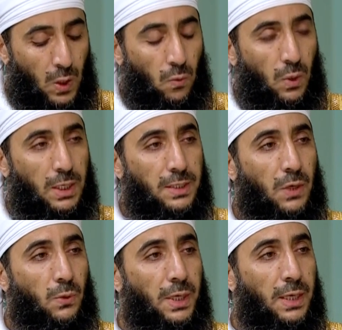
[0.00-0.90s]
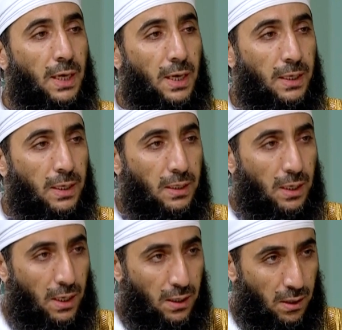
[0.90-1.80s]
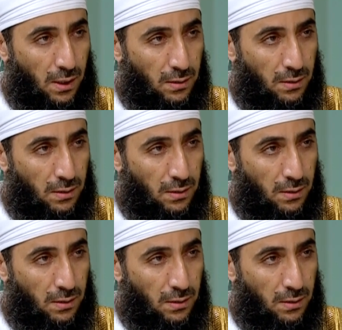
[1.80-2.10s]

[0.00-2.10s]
ولزورك عليك حقا